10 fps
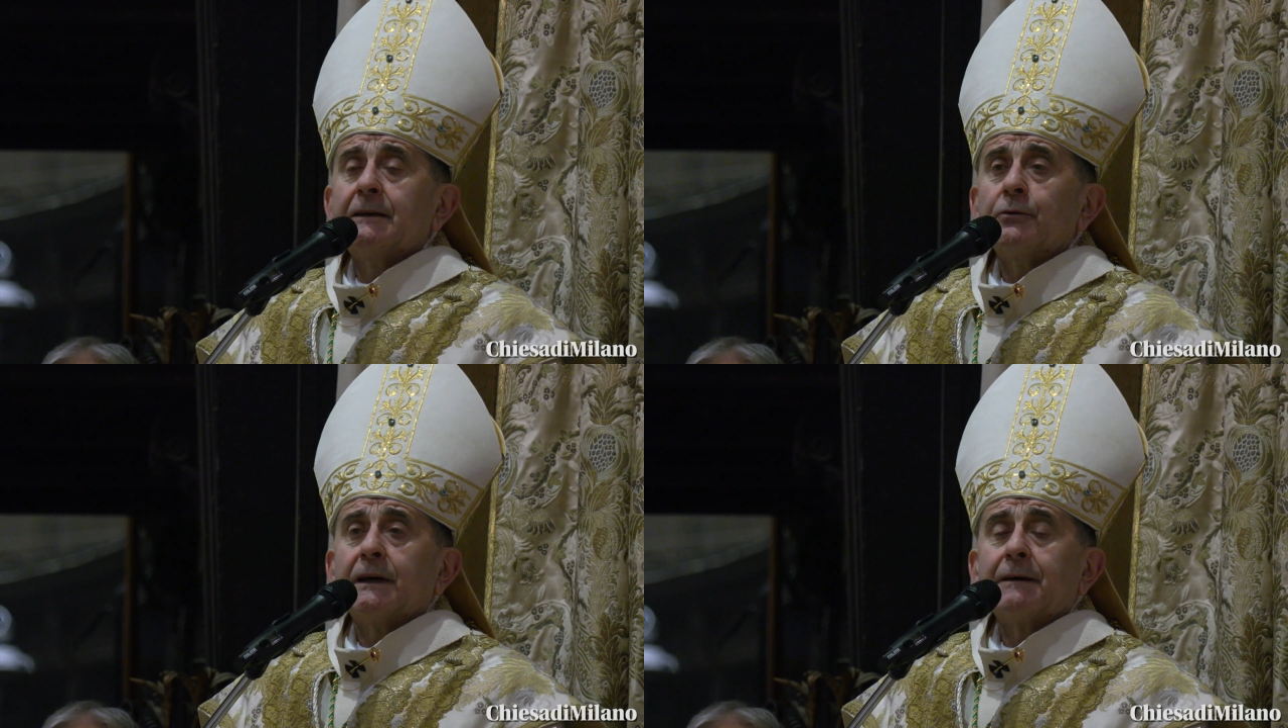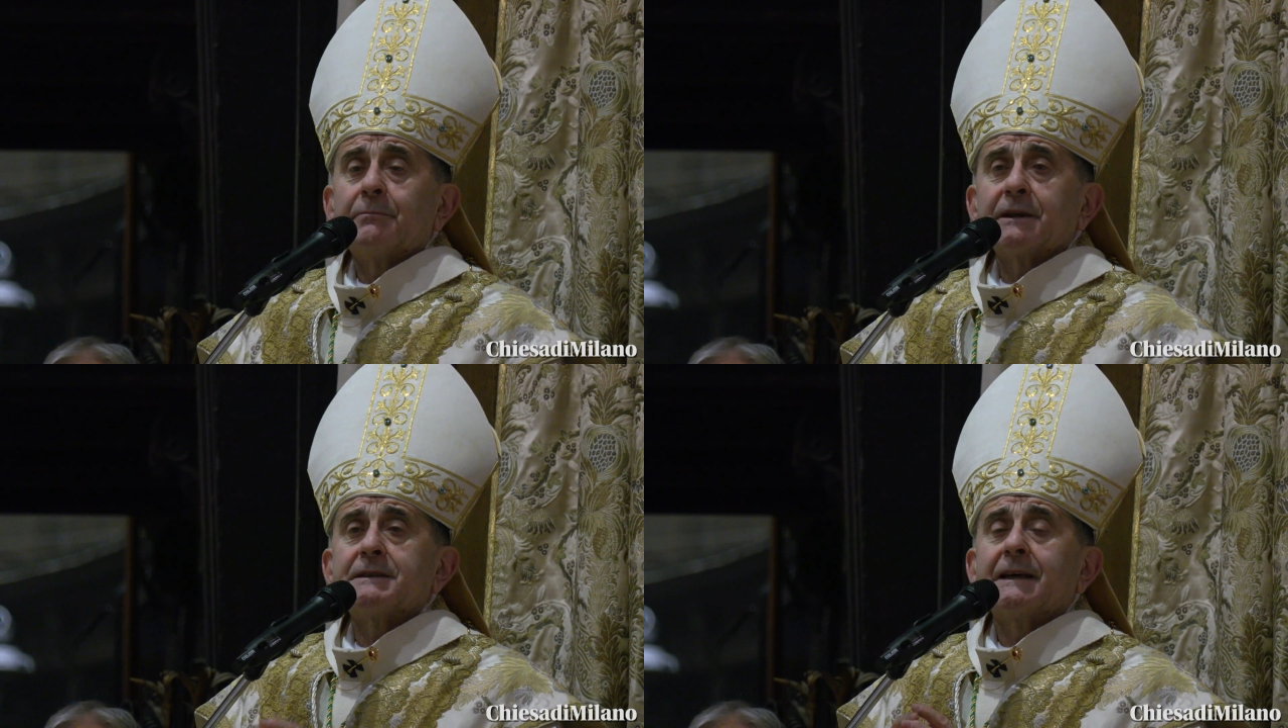una
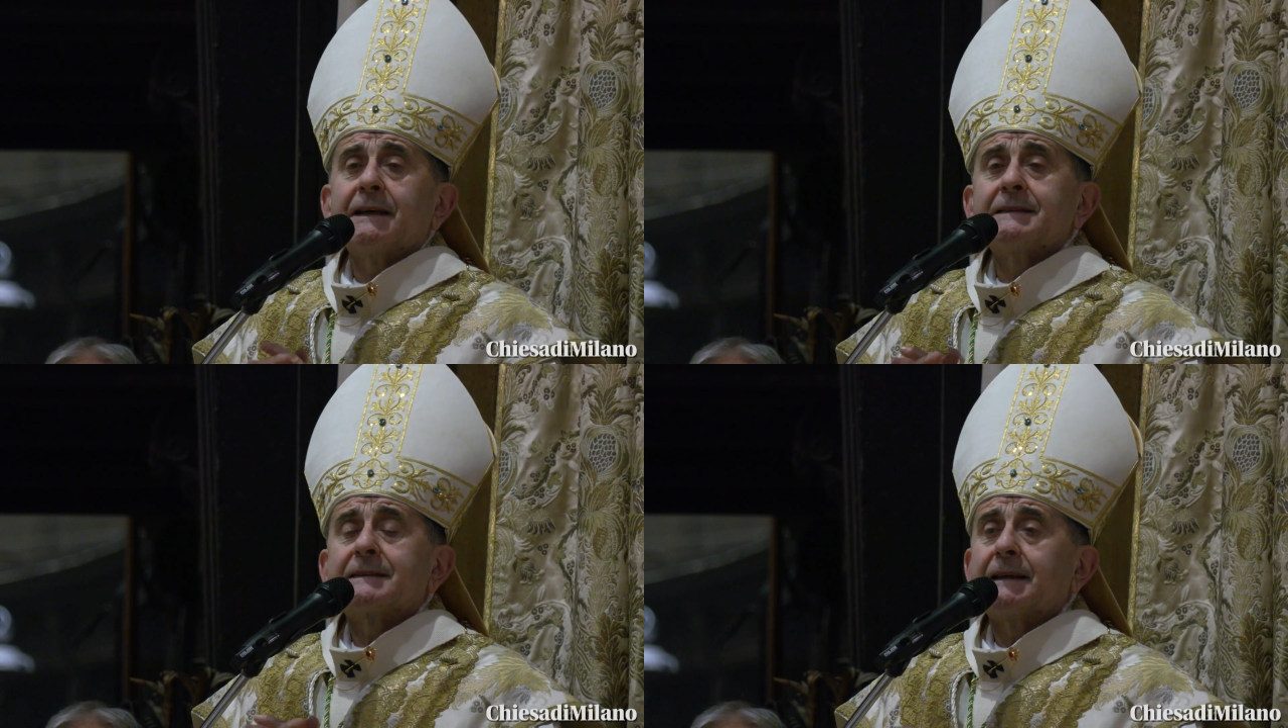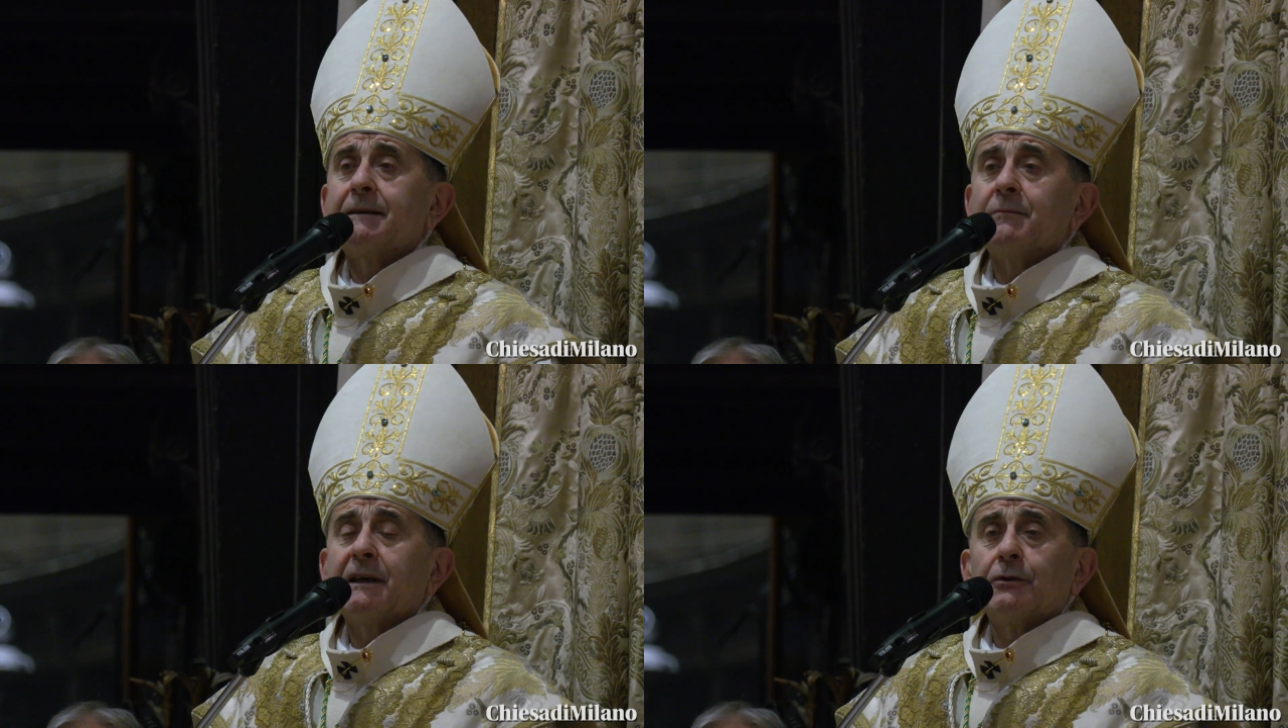presenza
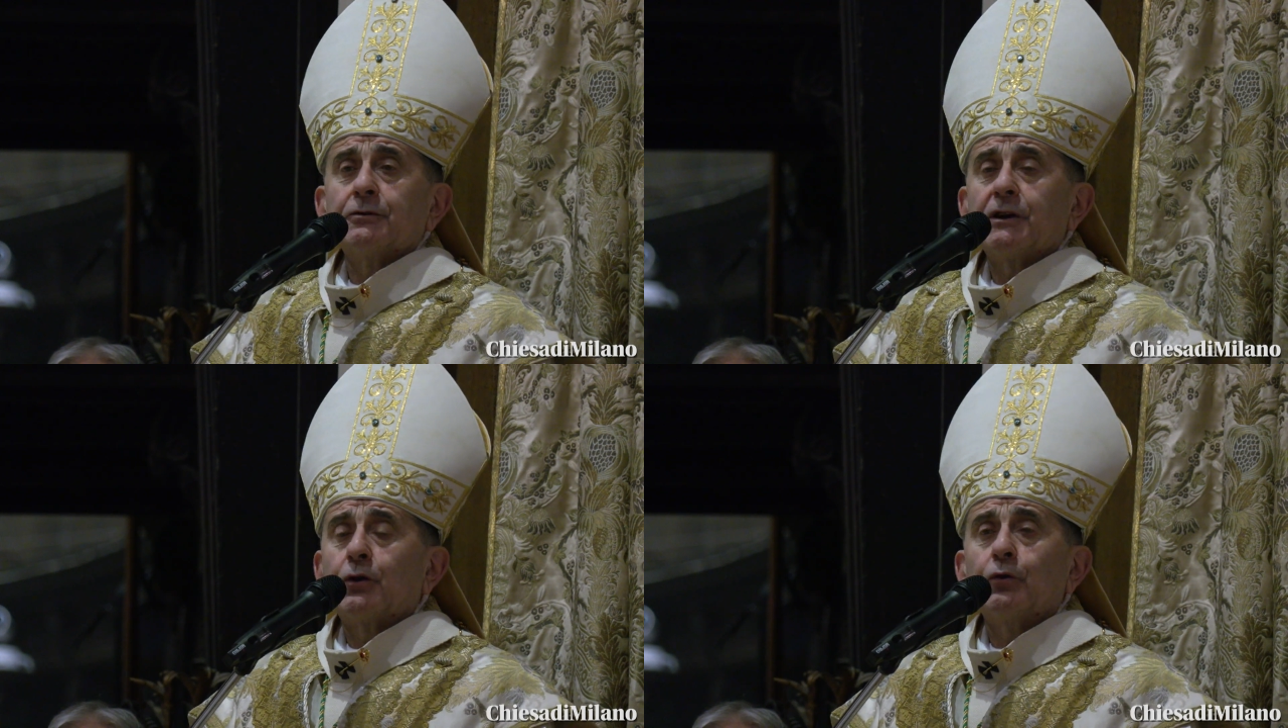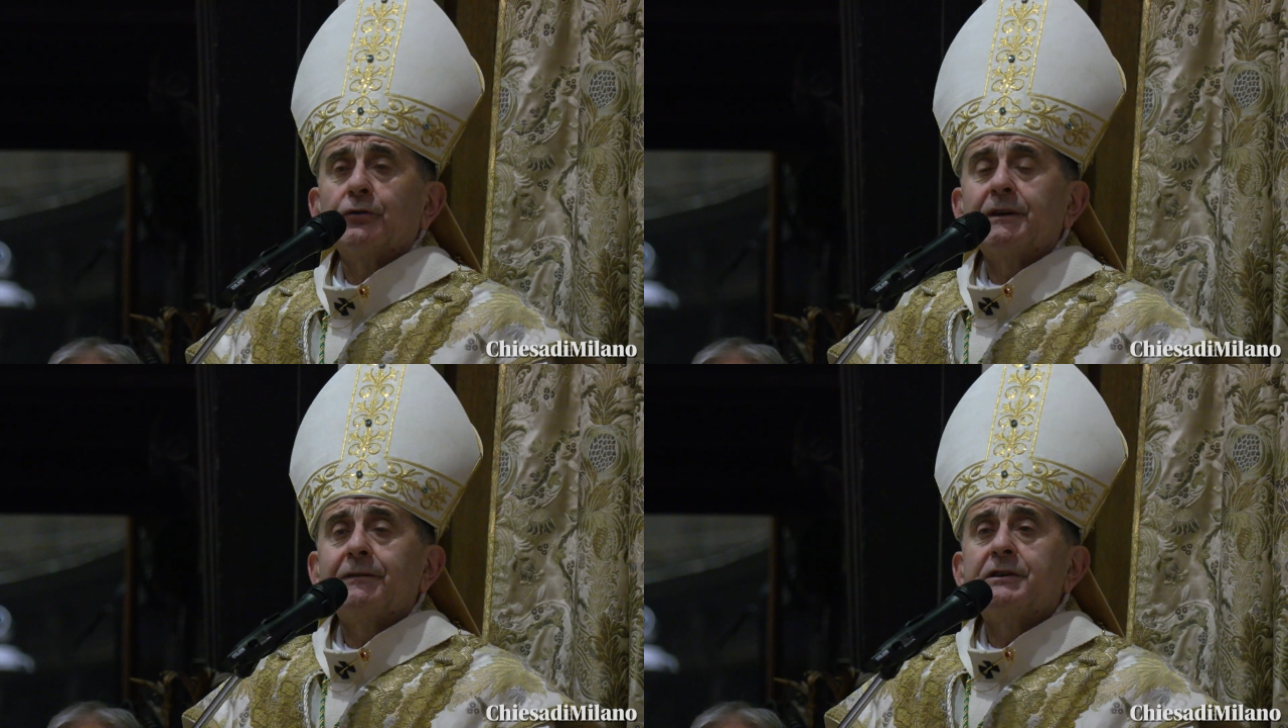almeno di
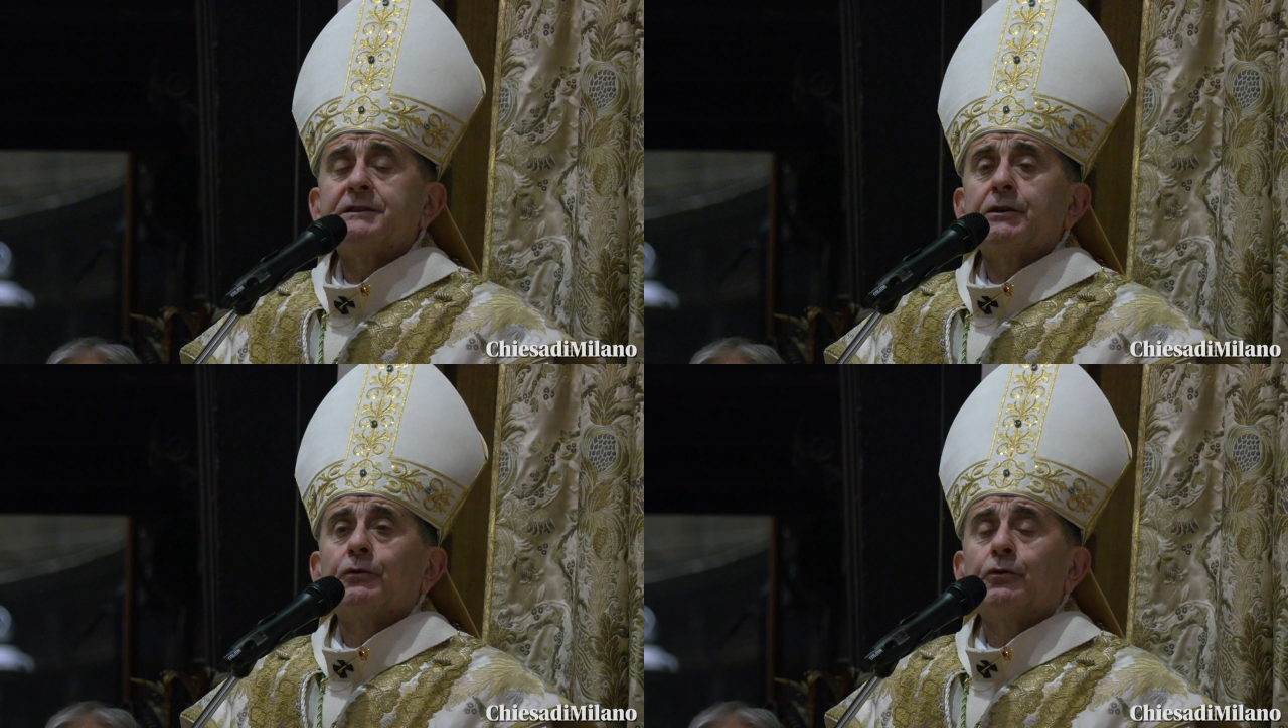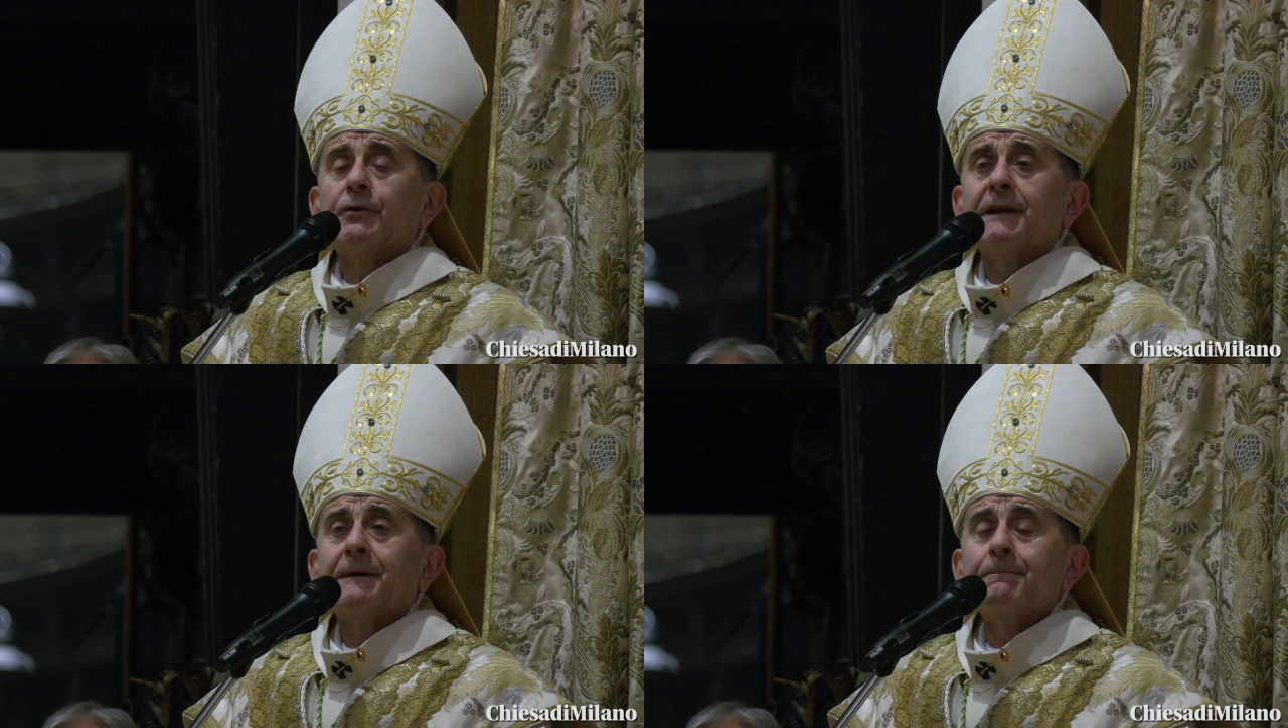
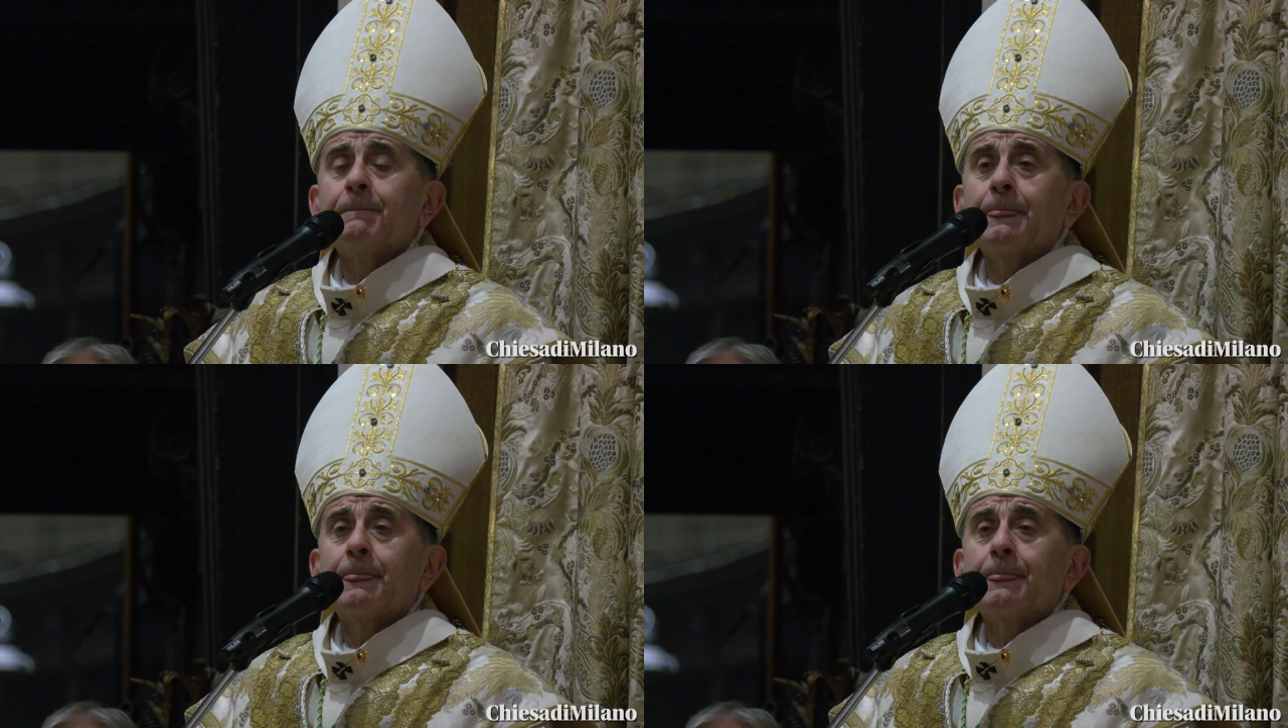condivisione.